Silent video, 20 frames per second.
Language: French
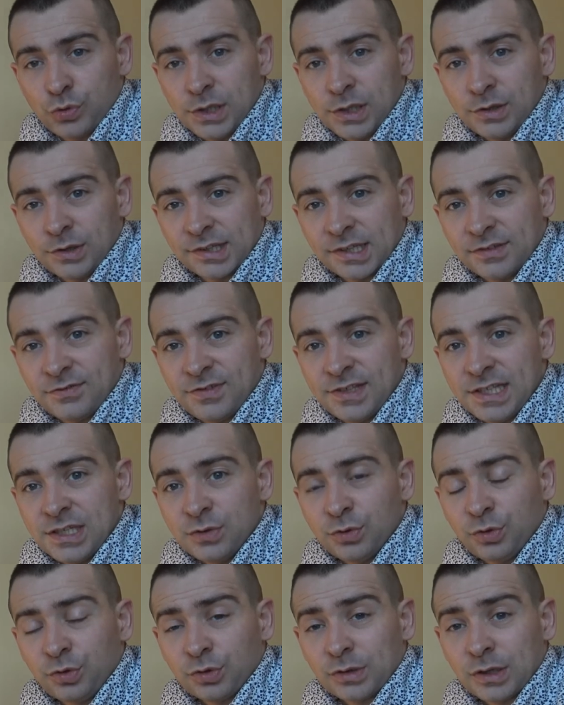Aujourd'hui,
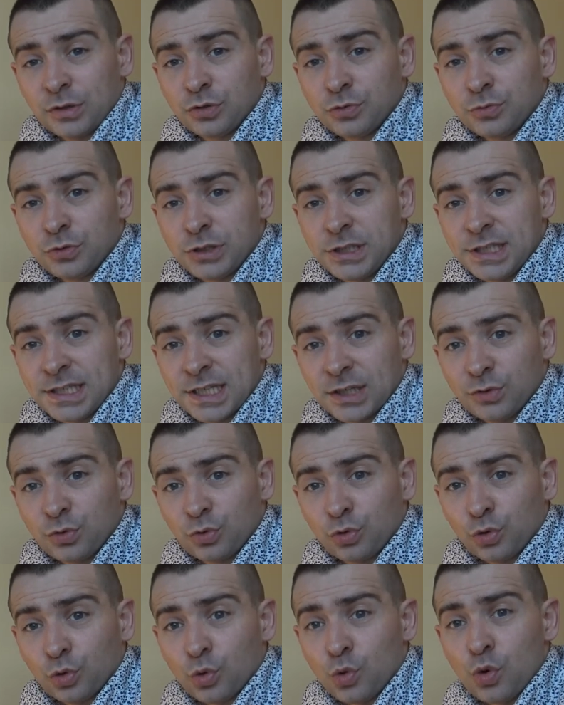dans cette vidéo sur la
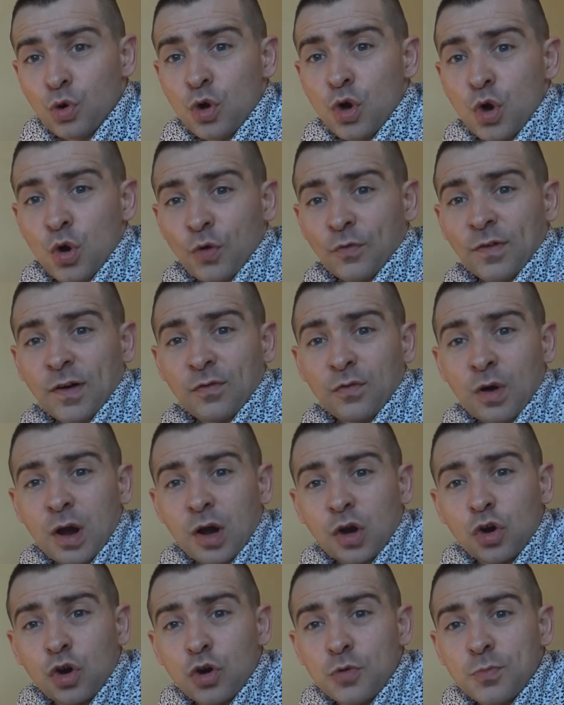domotique à 2 euros,
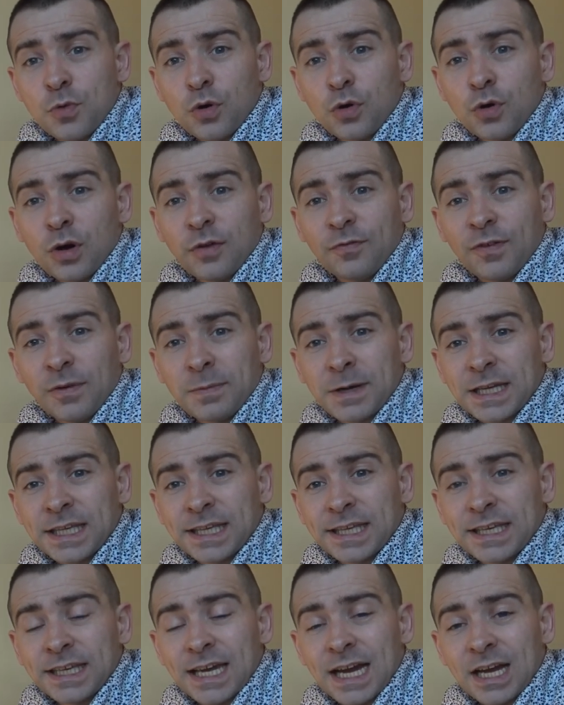on va voir
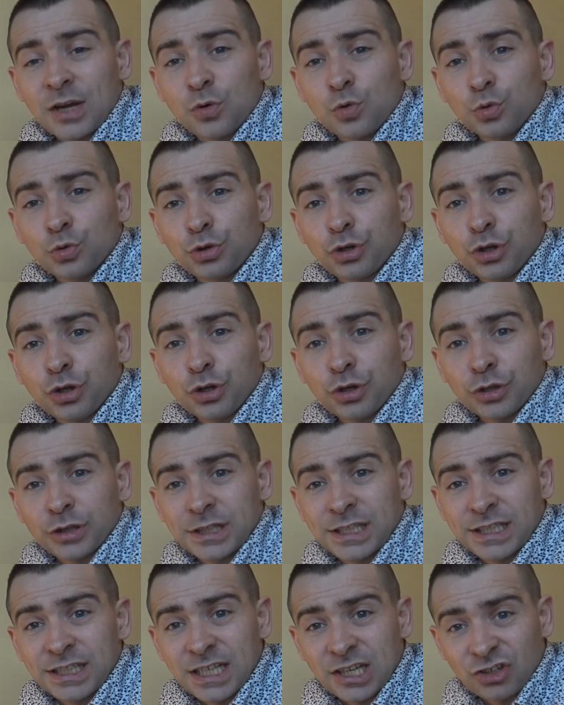comment fabriquer un
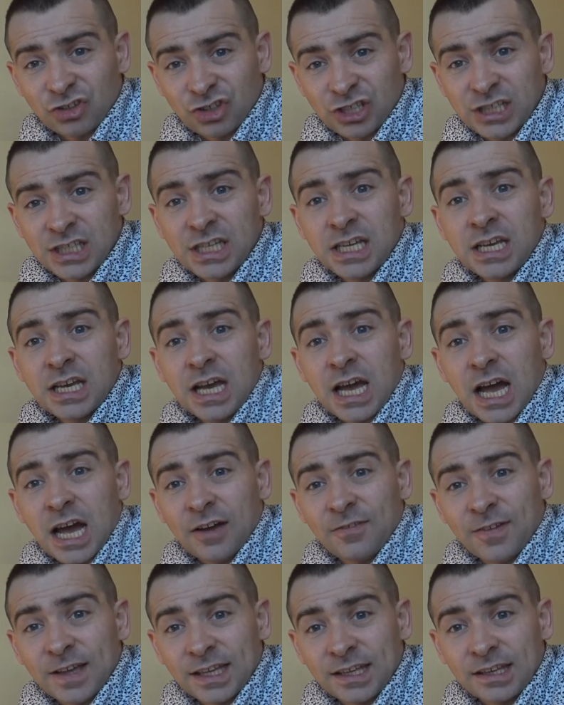compteur
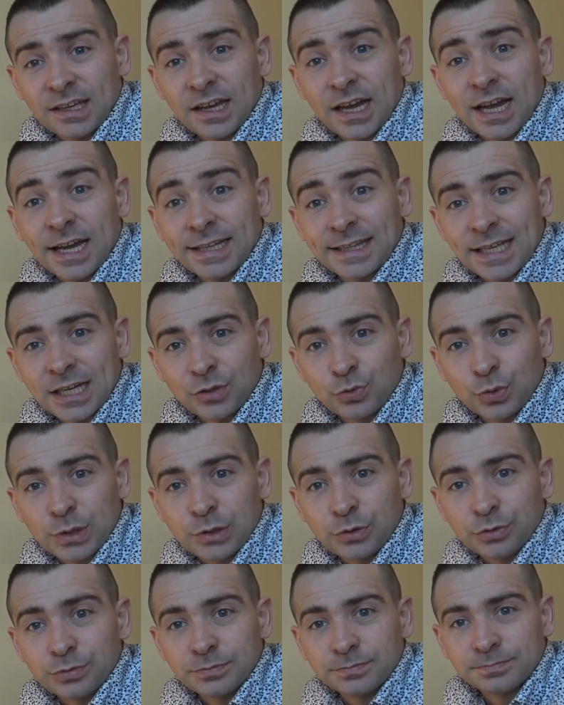d'énergie avec
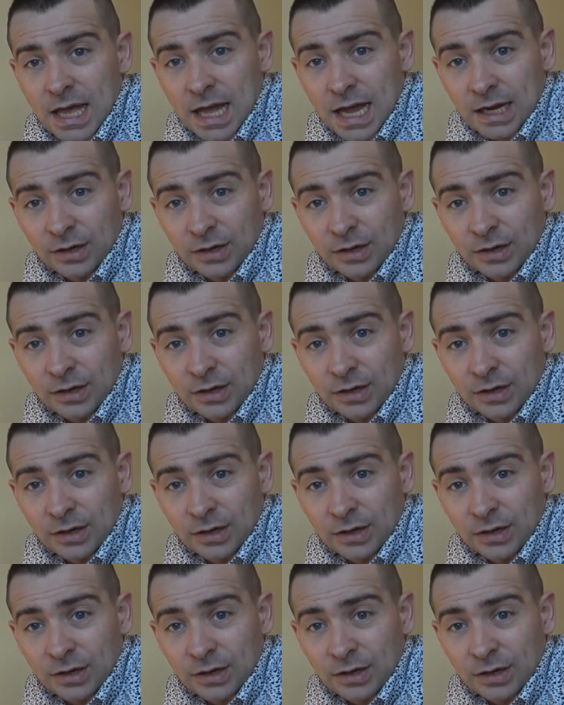un arduino.